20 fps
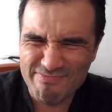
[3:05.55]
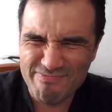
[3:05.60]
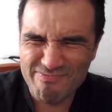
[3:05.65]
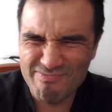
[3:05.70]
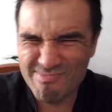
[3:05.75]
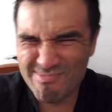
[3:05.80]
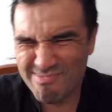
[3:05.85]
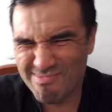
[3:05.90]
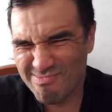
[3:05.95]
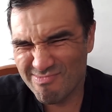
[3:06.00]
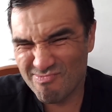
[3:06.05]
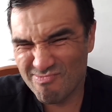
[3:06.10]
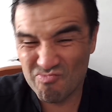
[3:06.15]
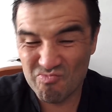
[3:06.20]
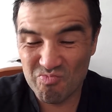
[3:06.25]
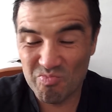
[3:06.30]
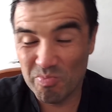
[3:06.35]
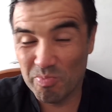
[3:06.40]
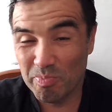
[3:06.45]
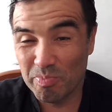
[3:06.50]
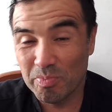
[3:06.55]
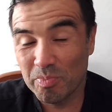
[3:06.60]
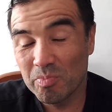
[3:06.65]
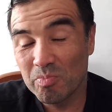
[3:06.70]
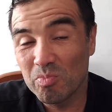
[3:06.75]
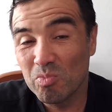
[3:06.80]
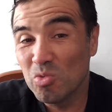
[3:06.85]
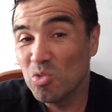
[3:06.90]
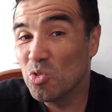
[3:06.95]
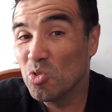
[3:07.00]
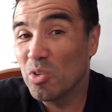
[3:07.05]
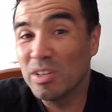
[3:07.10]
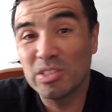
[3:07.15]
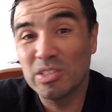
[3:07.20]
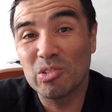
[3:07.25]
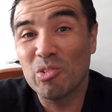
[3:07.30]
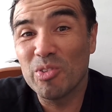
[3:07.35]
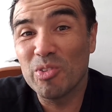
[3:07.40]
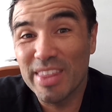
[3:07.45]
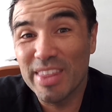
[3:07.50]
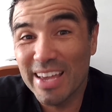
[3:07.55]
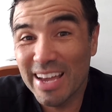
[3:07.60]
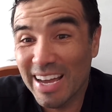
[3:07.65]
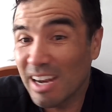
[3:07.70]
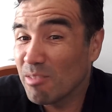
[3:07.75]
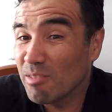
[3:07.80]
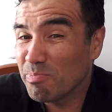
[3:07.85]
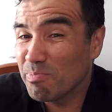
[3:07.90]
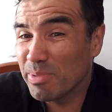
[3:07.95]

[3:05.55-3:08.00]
Mm, Mm, no es lo ideal,